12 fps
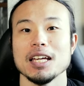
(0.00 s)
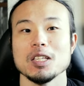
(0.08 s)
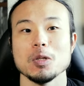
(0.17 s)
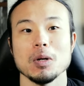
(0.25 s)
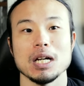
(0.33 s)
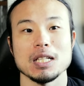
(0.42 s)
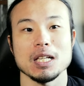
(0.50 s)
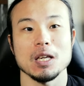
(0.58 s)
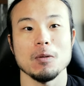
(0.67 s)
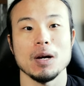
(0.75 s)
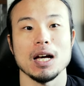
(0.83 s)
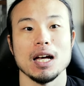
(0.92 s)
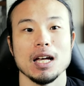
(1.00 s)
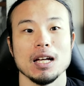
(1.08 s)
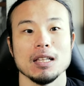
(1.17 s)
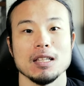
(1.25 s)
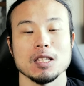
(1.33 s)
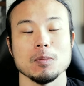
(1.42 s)
そっから先は
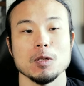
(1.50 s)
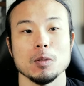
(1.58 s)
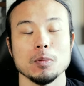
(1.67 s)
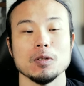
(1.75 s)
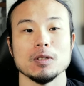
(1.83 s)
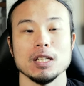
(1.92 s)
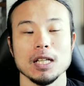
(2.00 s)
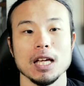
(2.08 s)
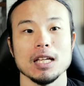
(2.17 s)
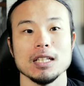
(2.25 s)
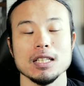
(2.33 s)
辰巳のプールでね、